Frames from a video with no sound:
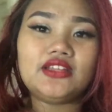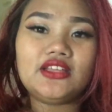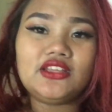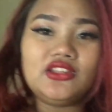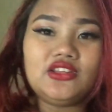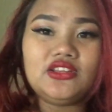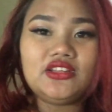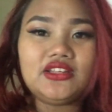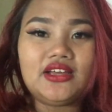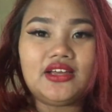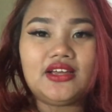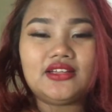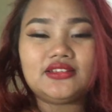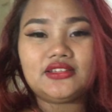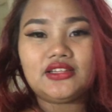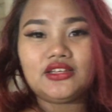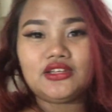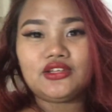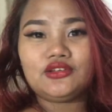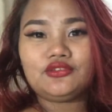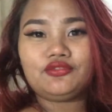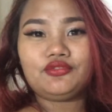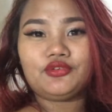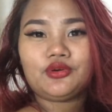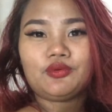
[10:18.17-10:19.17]
ayun nga,
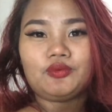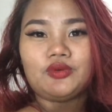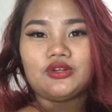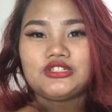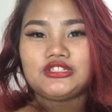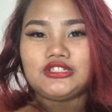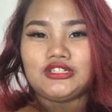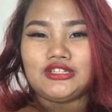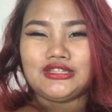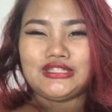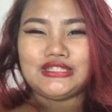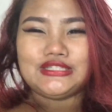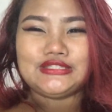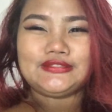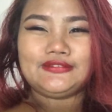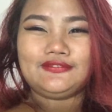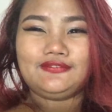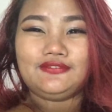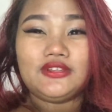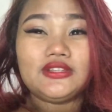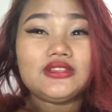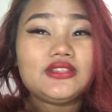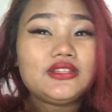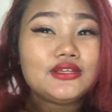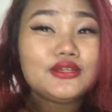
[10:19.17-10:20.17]
thank you for watching this
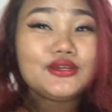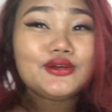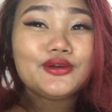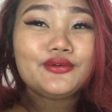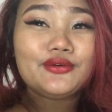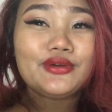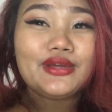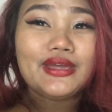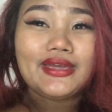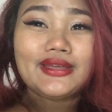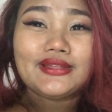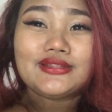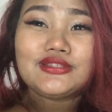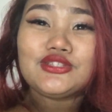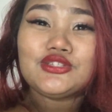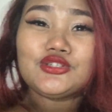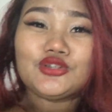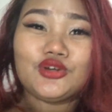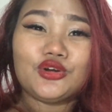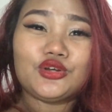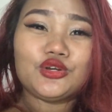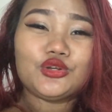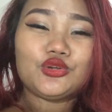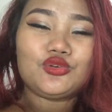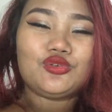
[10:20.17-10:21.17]
video. And,
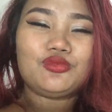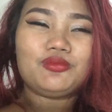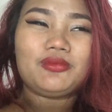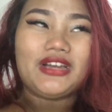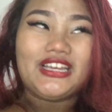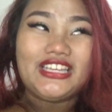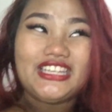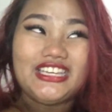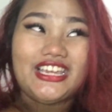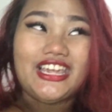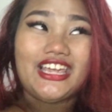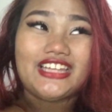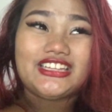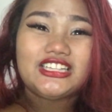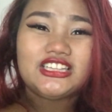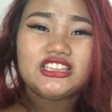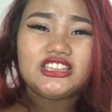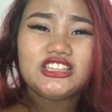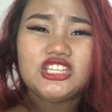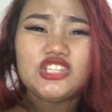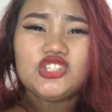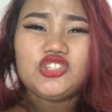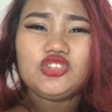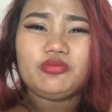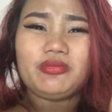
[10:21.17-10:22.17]
sorry kung maingit,
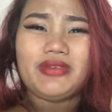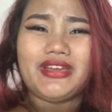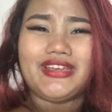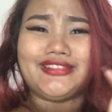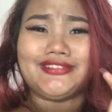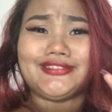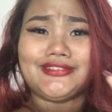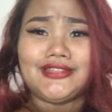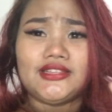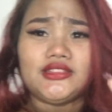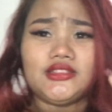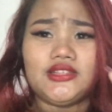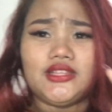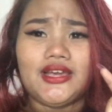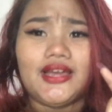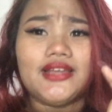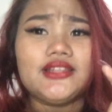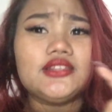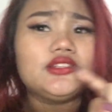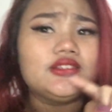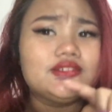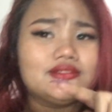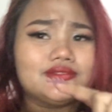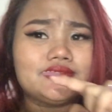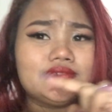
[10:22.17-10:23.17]
hindi nyo
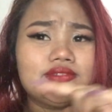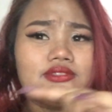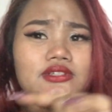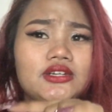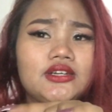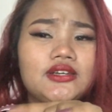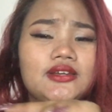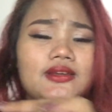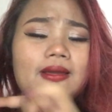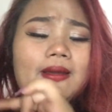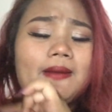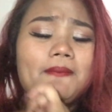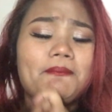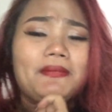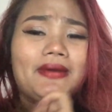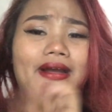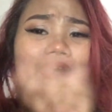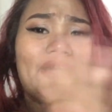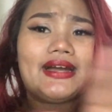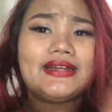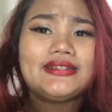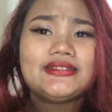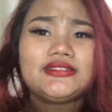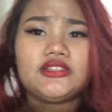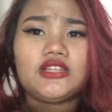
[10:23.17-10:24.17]
maintindihan yung
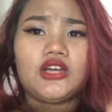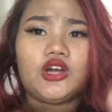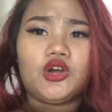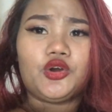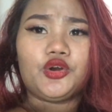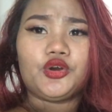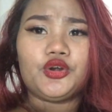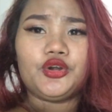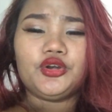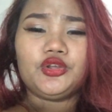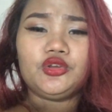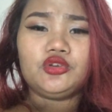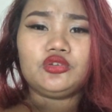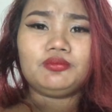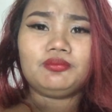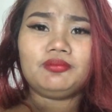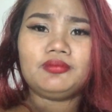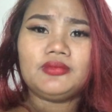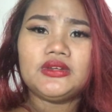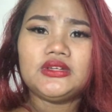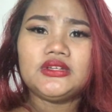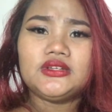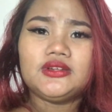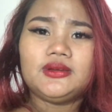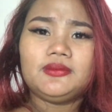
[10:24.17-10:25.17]
mga kanta or yung
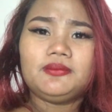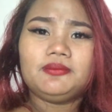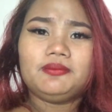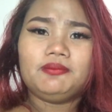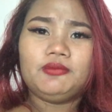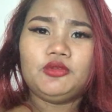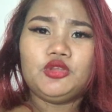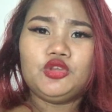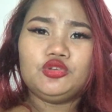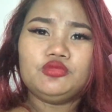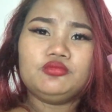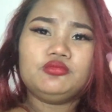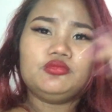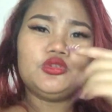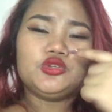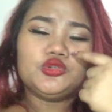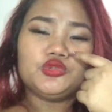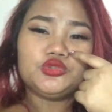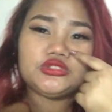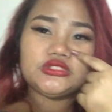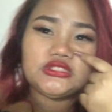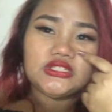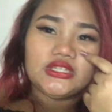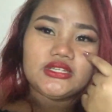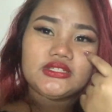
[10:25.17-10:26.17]
new
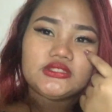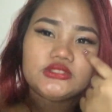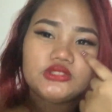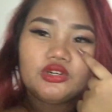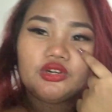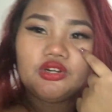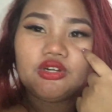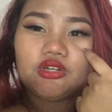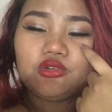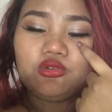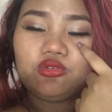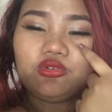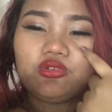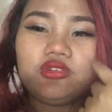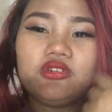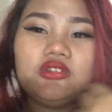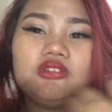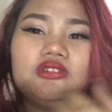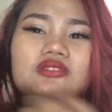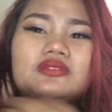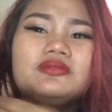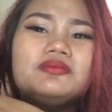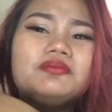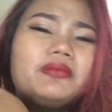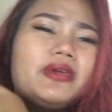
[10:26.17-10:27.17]
music. Sorry kung
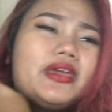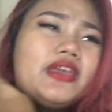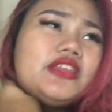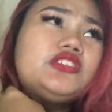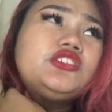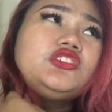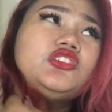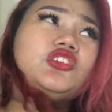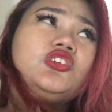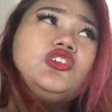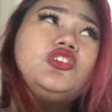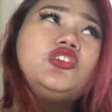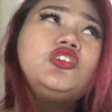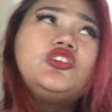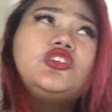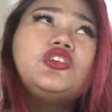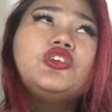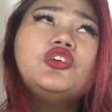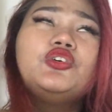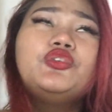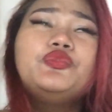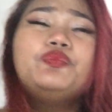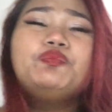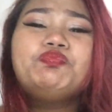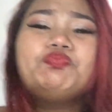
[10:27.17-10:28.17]
medyo
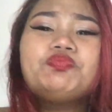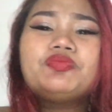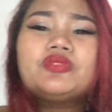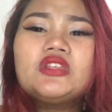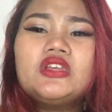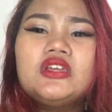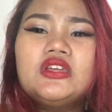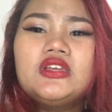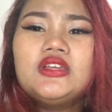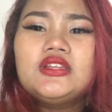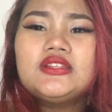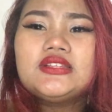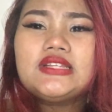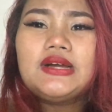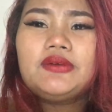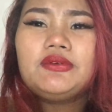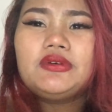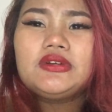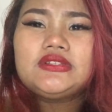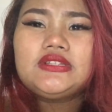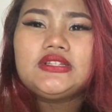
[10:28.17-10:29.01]
tawag